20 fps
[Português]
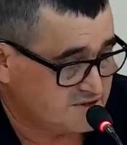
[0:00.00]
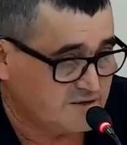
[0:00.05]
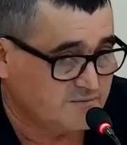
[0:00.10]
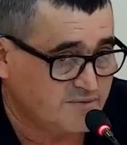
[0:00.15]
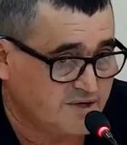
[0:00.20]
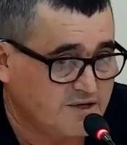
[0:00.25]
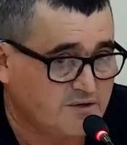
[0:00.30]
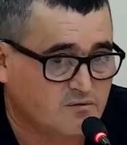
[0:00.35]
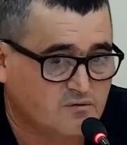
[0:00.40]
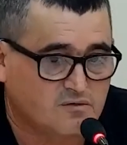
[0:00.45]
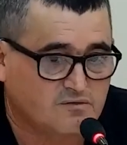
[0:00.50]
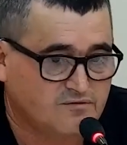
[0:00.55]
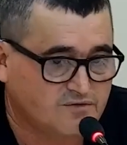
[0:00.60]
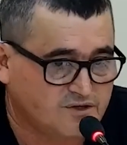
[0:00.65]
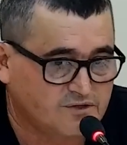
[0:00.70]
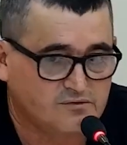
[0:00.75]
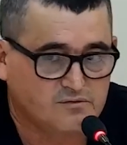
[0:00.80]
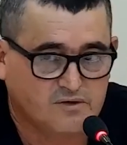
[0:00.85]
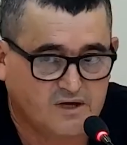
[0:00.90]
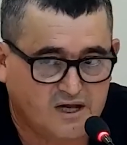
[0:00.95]
E também eu
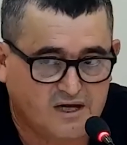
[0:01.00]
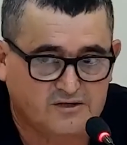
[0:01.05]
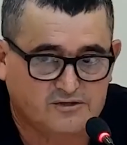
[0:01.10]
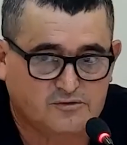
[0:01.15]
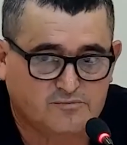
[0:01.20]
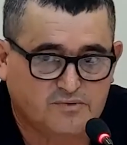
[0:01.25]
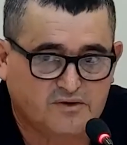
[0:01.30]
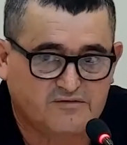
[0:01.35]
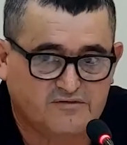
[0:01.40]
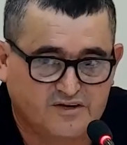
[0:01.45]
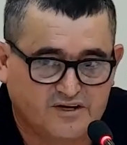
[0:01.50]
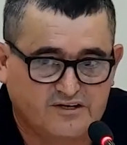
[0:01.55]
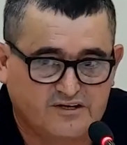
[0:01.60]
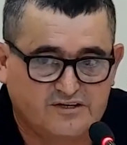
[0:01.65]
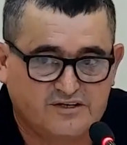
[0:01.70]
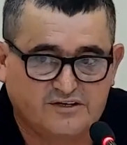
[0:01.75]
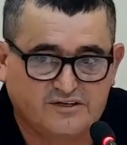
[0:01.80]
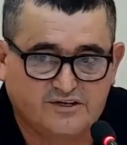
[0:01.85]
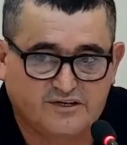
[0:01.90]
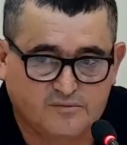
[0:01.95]
convido o Elto para
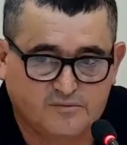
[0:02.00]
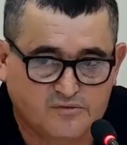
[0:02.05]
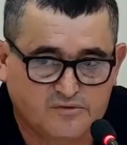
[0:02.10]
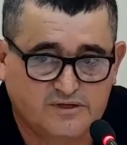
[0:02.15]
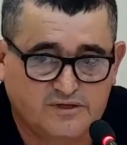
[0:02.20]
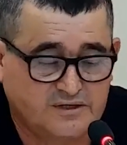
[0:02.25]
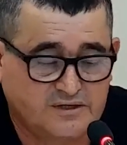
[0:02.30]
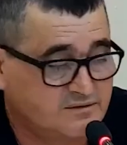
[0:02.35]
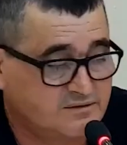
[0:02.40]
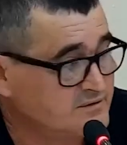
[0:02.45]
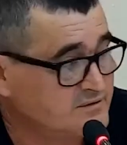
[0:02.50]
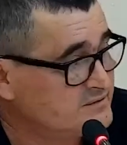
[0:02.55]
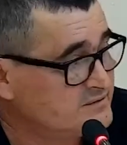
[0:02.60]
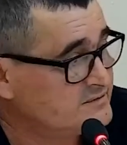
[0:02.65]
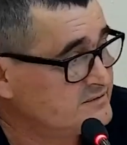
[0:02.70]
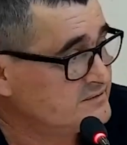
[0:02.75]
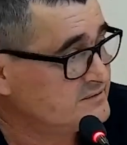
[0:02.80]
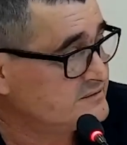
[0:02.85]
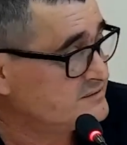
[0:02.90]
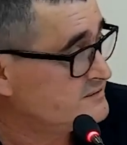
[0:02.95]
vir aqui na tribuna,
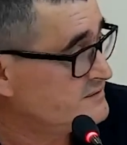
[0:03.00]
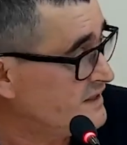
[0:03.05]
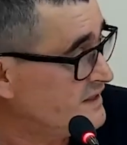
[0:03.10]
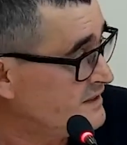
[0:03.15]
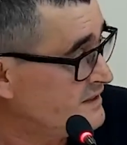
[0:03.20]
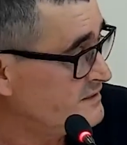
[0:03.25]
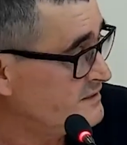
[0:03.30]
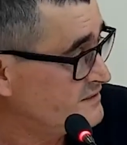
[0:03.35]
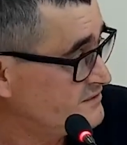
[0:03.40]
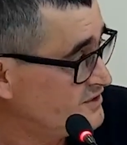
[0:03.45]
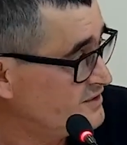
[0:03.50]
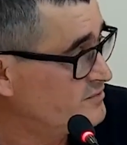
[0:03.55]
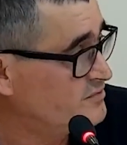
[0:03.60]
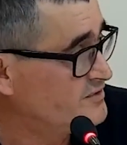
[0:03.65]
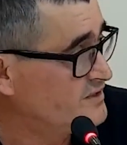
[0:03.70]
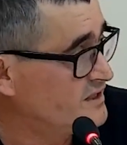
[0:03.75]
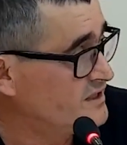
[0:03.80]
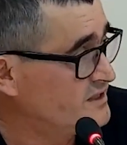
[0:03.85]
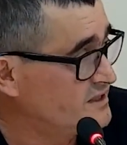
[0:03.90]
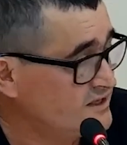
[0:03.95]
né,
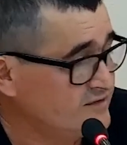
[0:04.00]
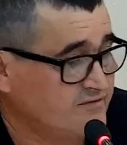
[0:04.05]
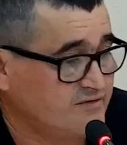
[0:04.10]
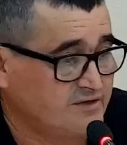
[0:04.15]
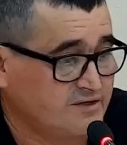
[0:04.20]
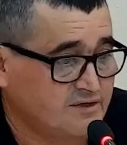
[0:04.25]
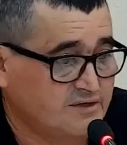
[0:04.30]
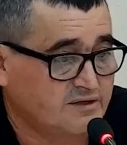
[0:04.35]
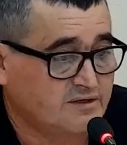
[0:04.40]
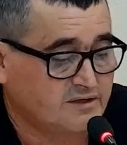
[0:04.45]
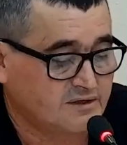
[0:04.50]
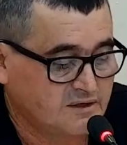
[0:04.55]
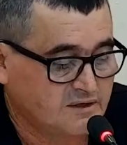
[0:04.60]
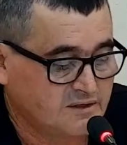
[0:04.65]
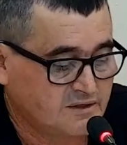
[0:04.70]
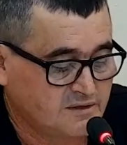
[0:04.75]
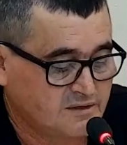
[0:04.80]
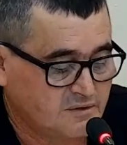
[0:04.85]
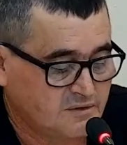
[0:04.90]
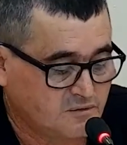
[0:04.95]
tribuna livre.